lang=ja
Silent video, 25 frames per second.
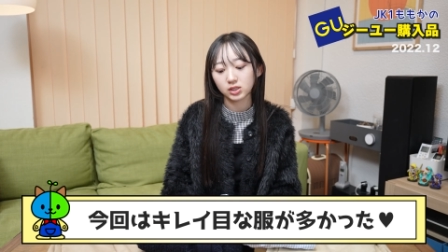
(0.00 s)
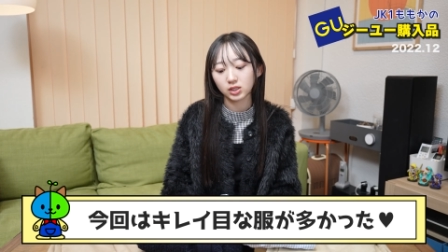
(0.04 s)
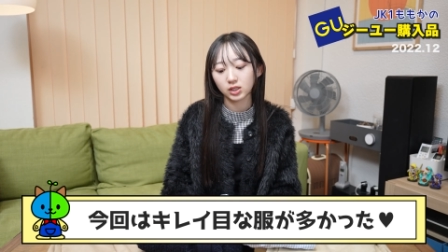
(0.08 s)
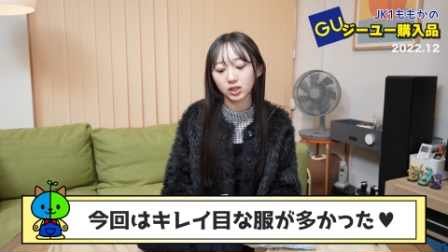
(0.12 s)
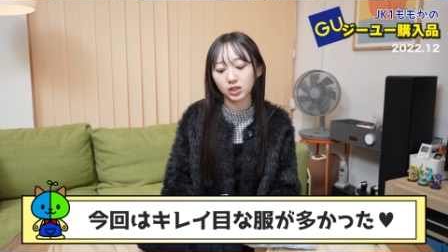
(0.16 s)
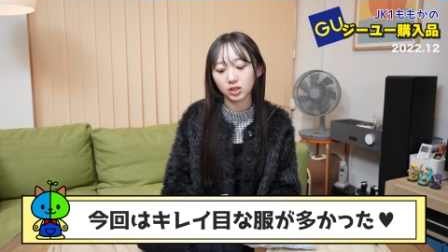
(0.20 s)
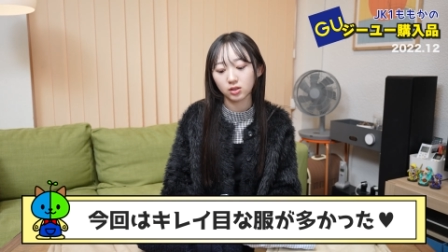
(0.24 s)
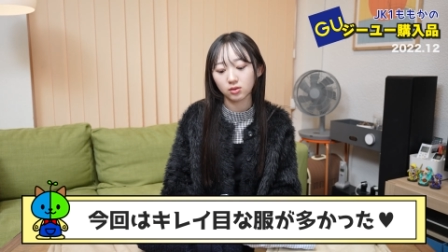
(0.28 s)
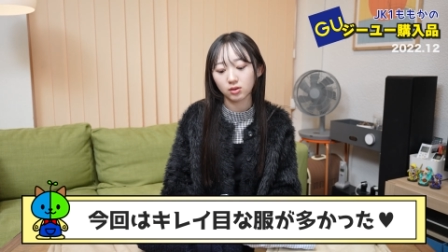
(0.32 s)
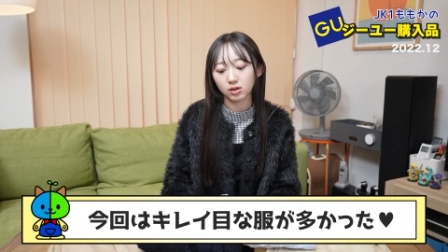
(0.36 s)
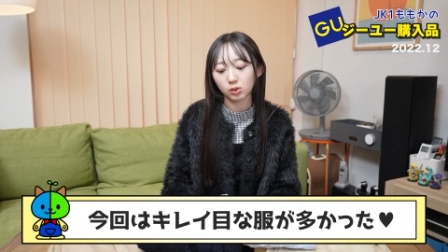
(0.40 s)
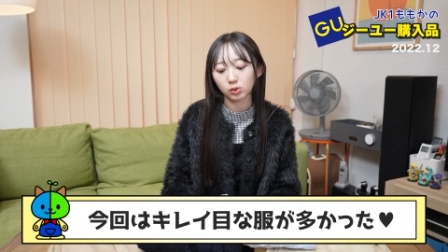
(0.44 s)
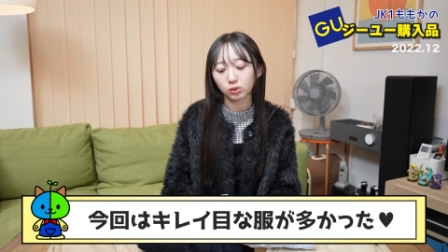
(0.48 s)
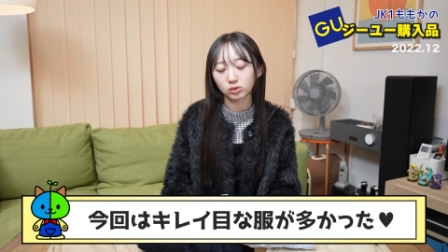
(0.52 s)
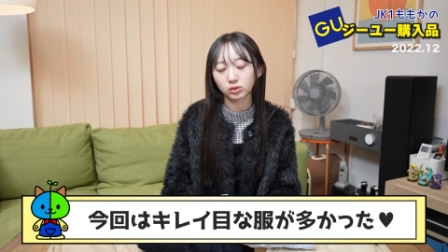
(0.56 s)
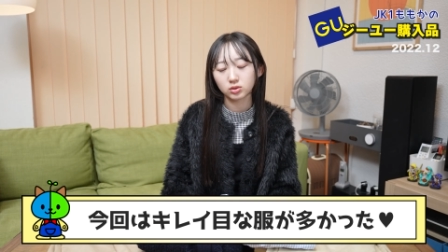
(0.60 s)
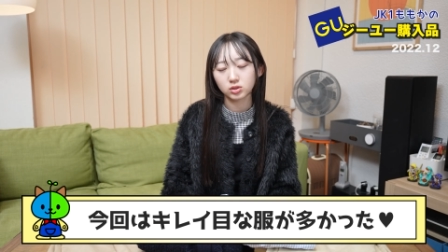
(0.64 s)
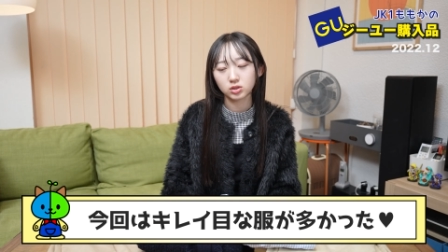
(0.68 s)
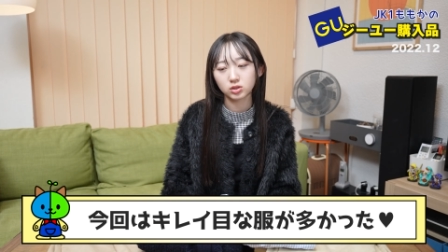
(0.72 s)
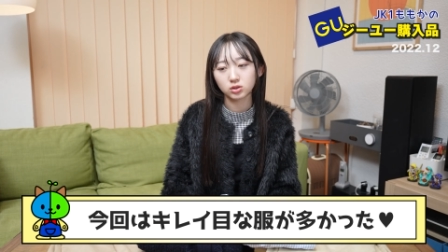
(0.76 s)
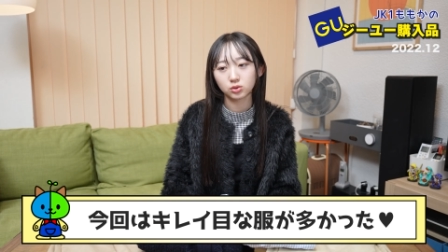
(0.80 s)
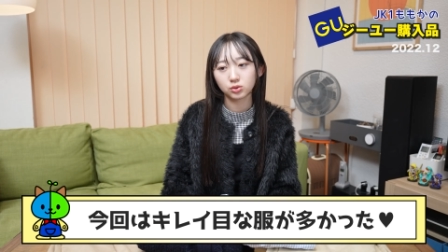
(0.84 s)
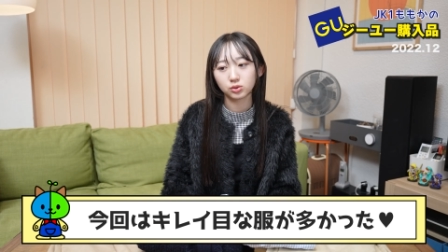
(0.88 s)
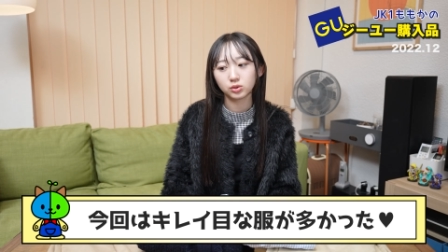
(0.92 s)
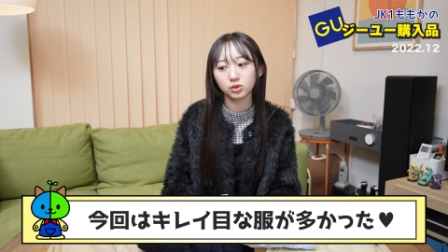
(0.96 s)
的には今
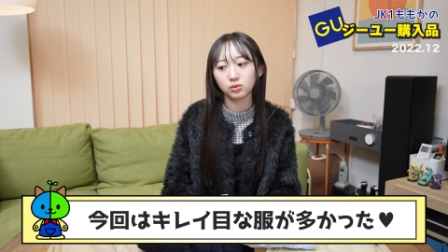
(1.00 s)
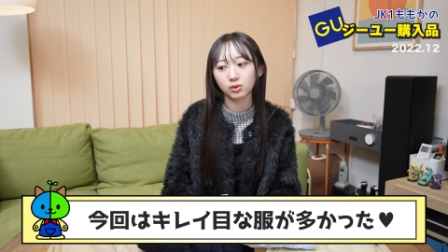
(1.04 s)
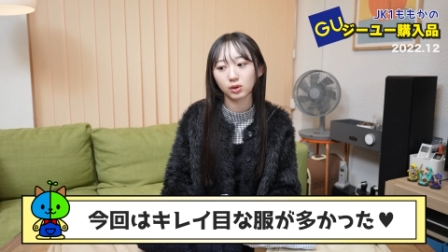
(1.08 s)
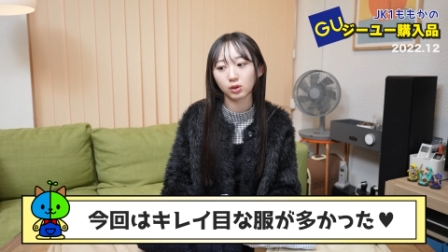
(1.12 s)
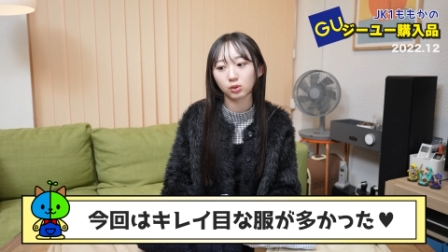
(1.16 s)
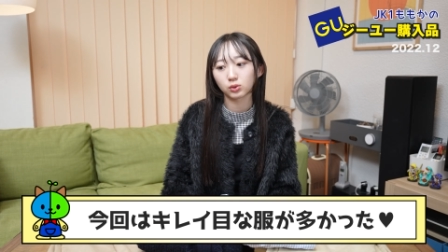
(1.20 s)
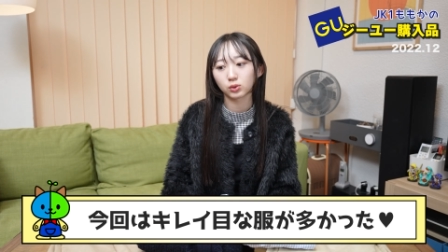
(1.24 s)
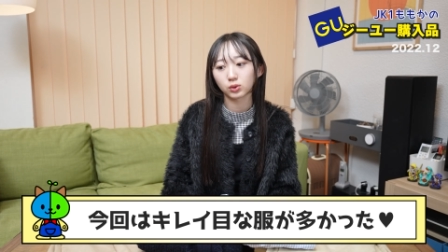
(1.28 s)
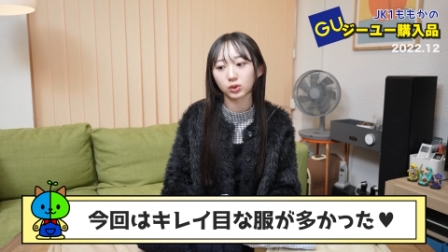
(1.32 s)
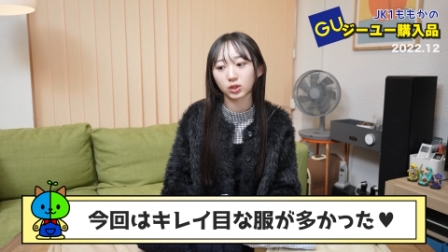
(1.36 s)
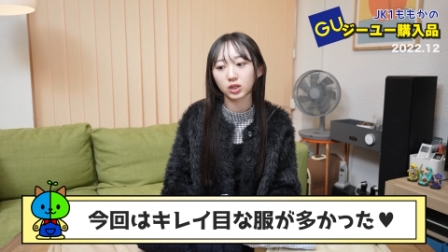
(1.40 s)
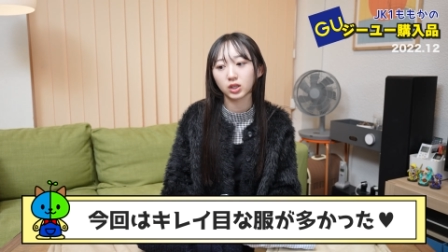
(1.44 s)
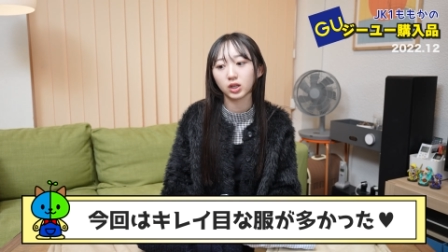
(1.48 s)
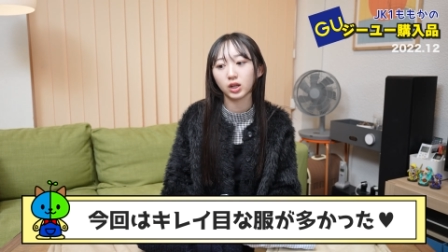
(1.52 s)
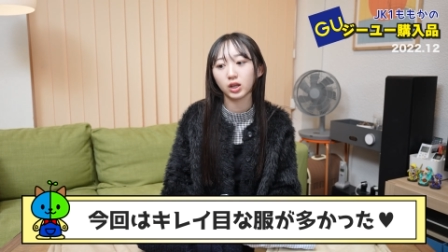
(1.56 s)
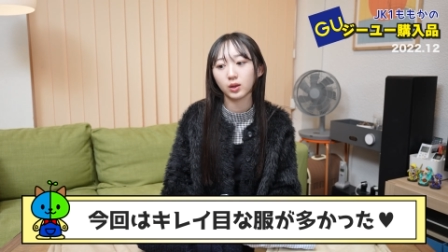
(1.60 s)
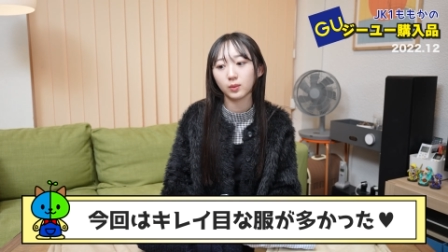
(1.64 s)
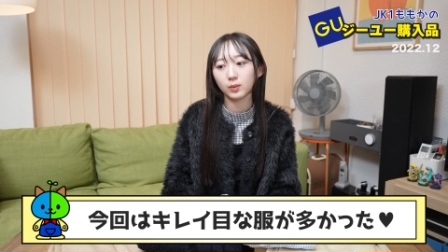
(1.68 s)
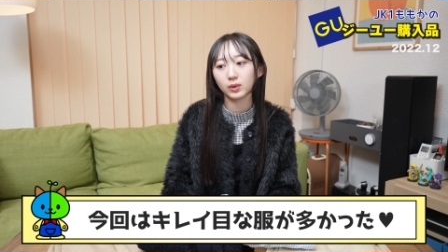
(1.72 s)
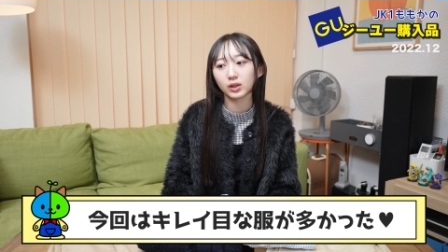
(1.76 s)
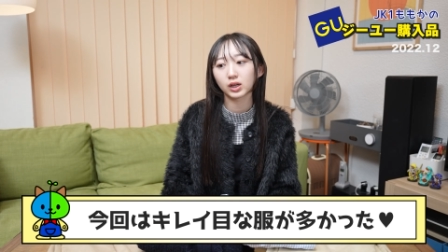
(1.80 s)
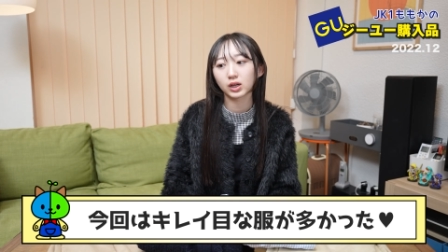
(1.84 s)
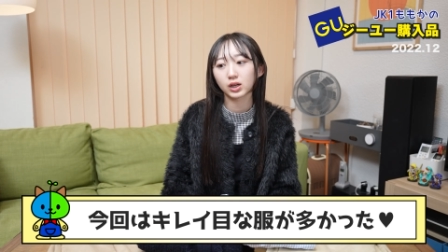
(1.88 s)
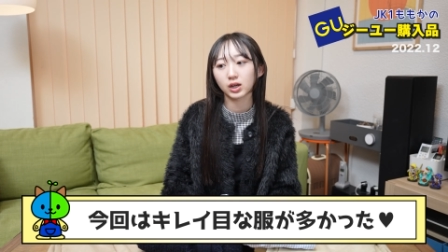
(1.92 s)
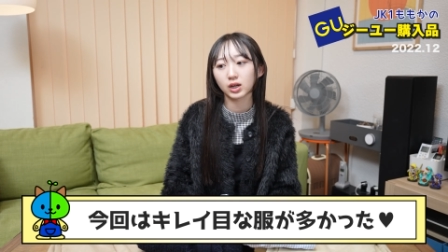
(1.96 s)
年の冬はこの綺麗めな